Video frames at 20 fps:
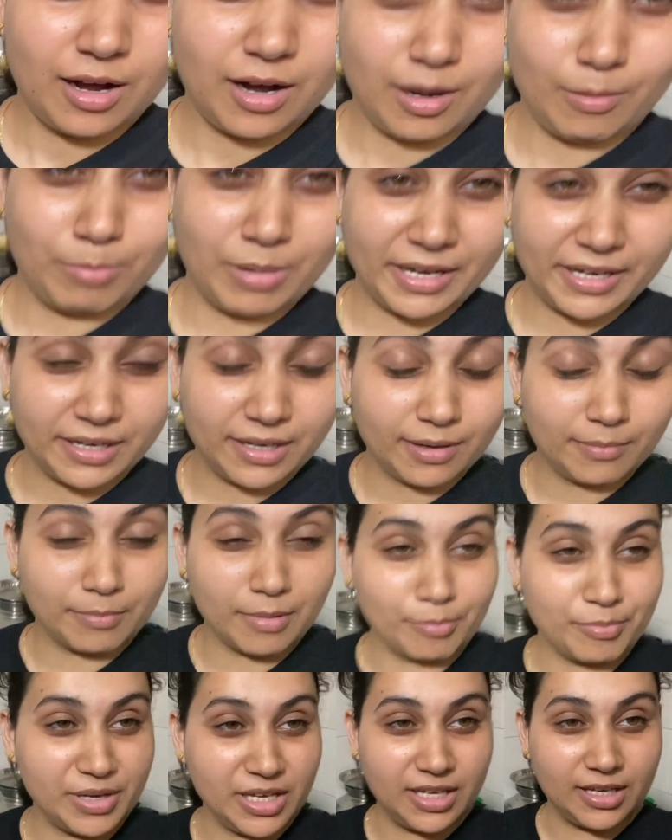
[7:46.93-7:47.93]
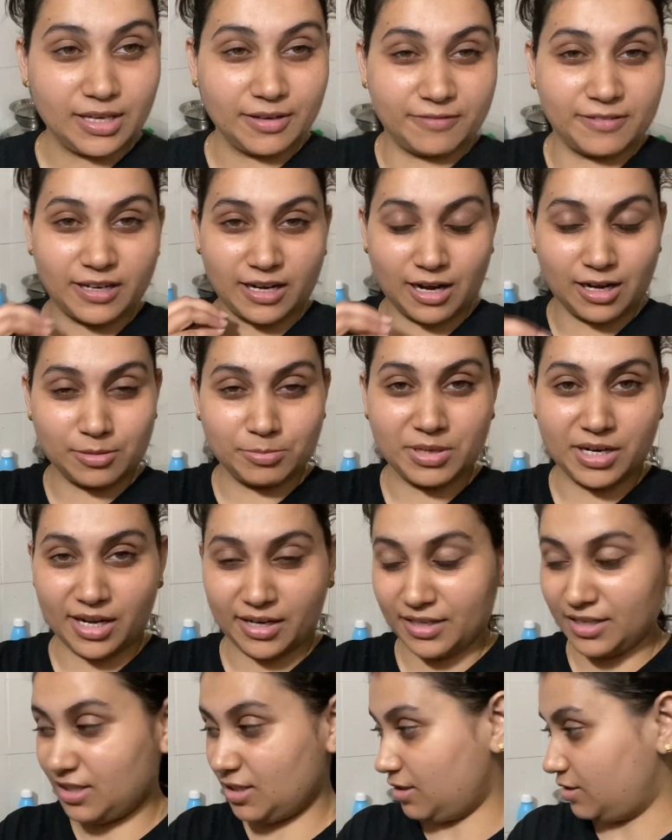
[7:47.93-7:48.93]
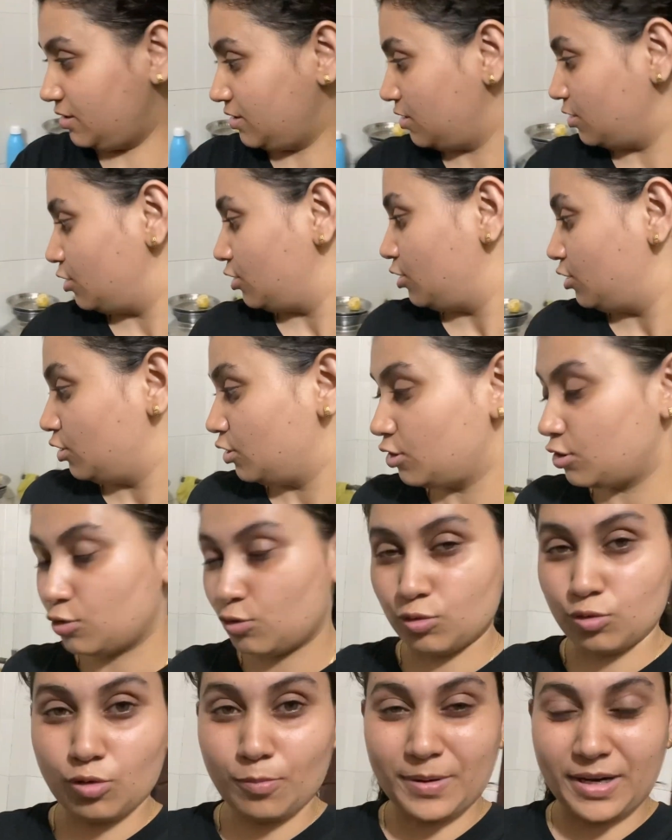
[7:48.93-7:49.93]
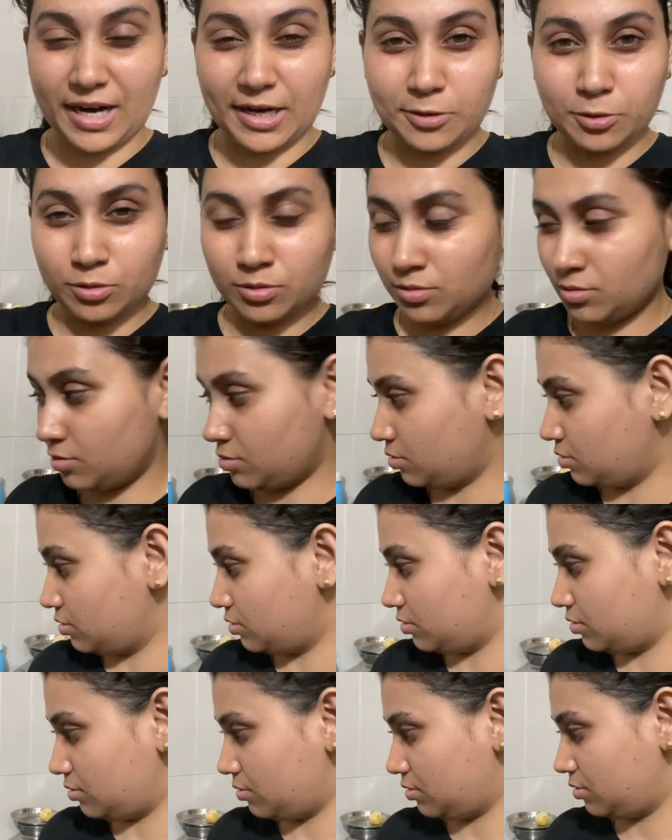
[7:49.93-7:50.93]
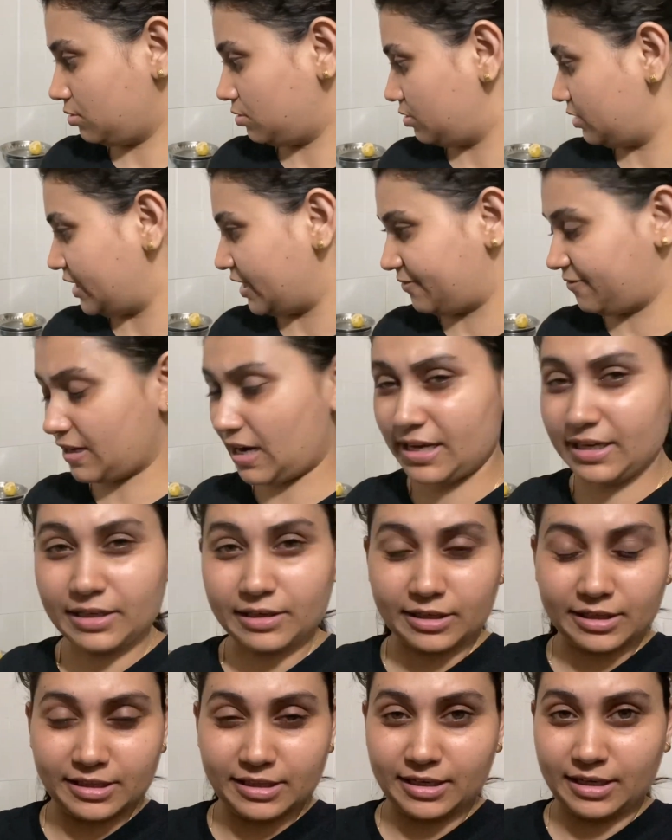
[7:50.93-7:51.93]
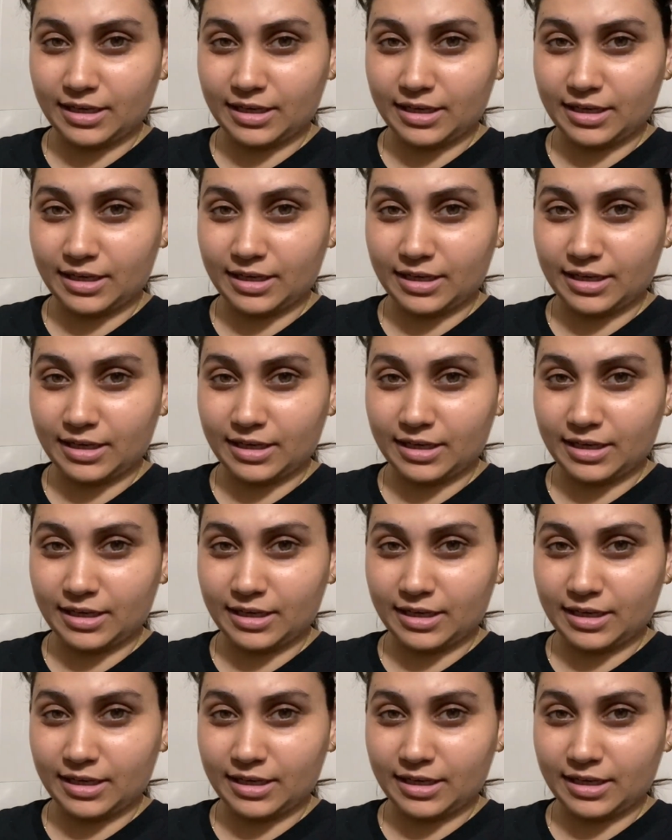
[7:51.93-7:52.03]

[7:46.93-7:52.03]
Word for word: अब बारी है मम्मी के फरहार बनाने की तो उनको पटाटो फ्राई करके देना